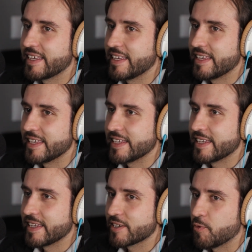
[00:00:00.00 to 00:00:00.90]

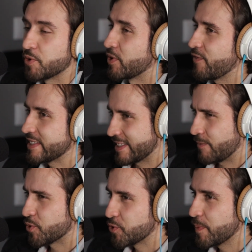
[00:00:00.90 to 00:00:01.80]
Y, como en una faceta
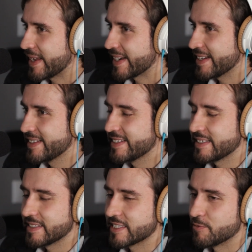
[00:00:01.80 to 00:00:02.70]
muy humana,
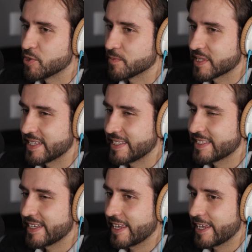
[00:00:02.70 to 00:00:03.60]
Steve Jobs le
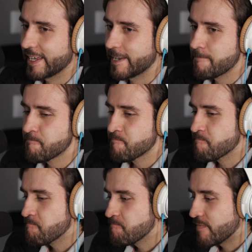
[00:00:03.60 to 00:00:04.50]
dice,
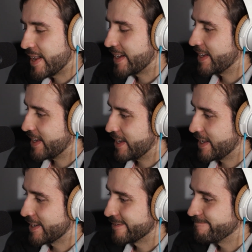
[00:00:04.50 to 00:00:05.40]

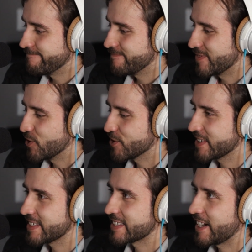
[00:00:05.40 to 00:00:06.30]
eh, no
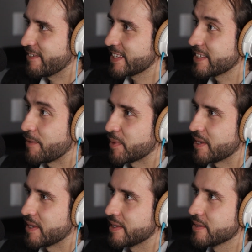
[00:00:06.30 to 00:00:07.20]
sé, sabe, a
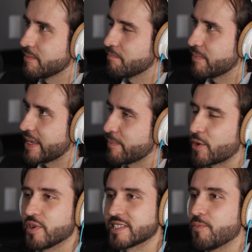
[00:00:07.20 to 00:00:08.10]
mí me,
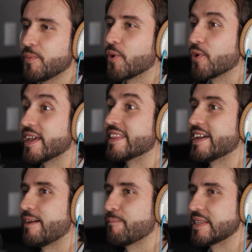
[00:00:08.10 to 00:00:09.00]
cuesta un poco la
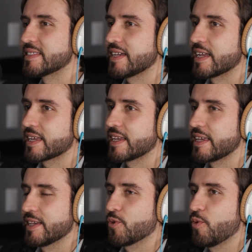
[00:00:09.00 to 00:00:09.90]
idea pensar
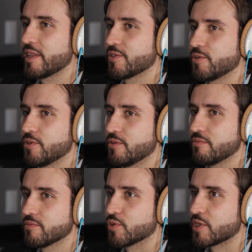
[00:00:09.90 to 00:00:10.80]
que
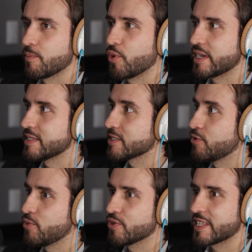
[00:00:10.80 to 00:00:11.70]
cuando tú te mueres es
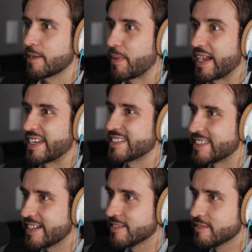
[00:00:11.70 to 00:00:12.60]
como que te apagaras y
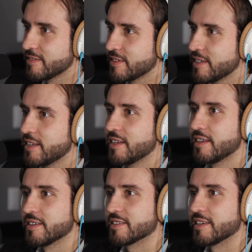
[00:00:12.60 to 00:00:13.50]
ya,
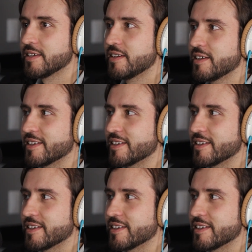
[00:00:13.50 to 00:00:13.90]
¿sí?